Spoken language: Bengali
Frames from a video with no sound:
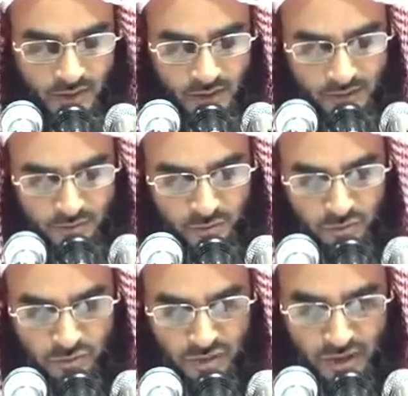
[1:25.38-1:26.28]

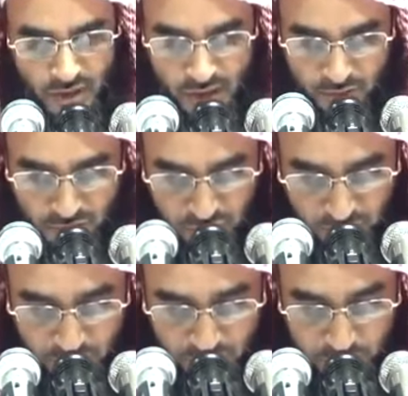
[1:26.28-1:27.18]
ফালাতামুতুন্না ইল্লা ওয়ান্তু
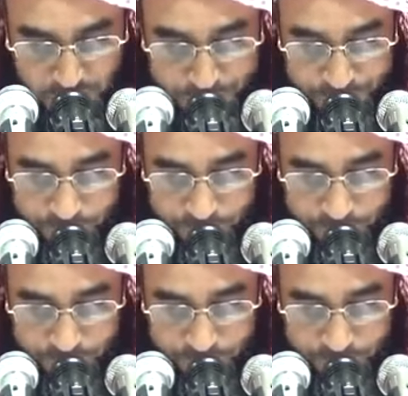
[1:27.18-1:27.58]
মুসলিমুন